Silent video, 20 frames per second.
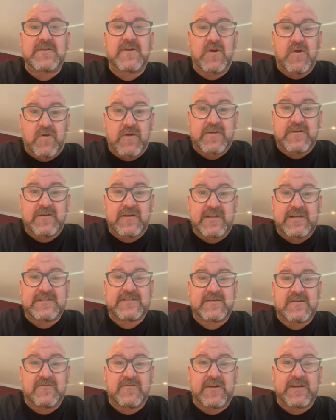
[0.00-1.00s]
Leute,
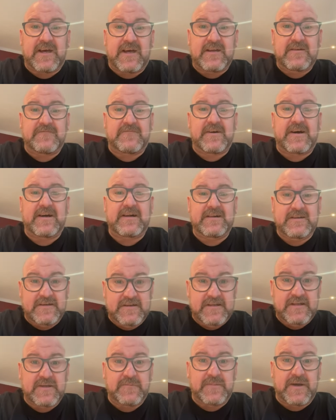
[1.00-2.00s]
lasst euch was
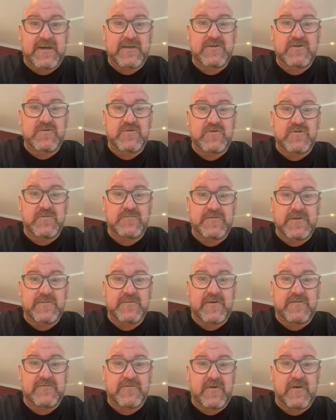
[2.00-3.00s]
einfallen. Ich mache einen YouTube-Film
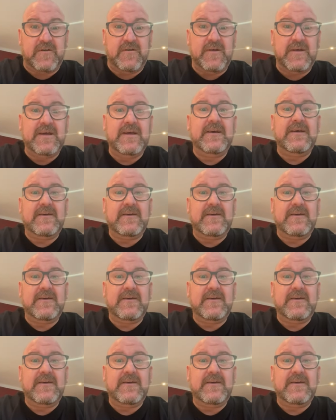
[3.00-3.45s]
davon.